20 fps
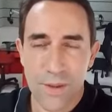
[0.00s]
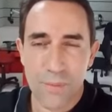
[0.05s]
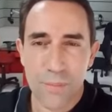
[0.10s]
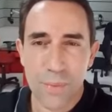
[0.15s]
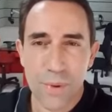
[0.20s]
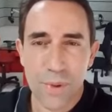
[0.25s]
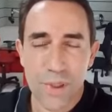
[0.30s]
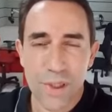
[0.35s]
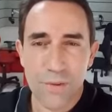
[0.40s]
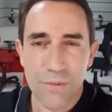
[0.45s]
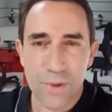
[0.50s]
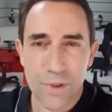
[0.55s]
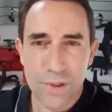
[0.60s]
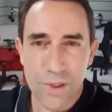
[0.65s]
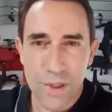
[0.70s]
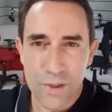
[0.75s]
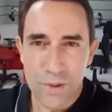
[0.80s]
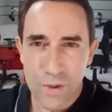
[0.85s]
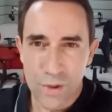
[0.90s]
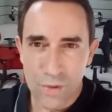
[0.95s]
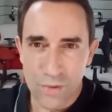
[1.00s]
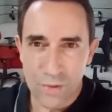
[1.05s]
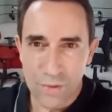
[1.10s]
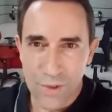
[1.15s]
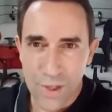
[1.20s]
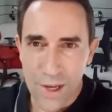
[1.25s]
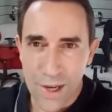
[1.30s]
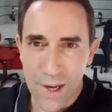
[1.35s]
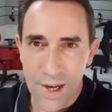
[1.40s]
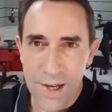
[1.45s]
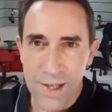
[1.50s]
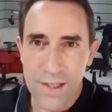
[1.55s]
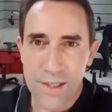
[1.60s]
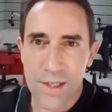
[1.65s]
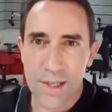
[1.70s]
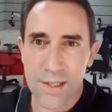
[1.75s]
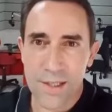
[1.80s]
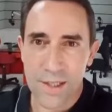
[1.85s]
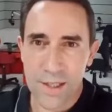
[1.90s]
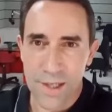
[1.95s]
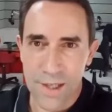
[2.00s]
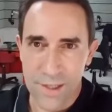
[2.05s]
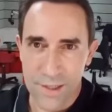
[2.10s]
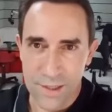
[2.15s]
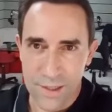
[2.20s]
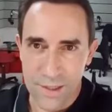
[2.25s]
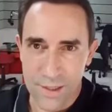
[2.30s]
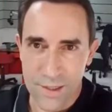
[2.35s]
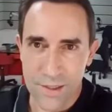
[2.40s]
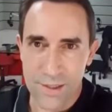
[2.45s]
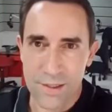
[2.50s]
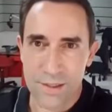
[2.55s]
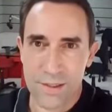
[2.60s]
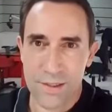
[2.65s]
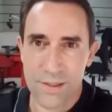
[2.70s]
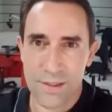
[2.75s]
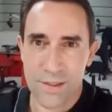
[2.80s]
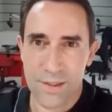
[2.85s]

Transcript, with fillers: porque você só vai atrair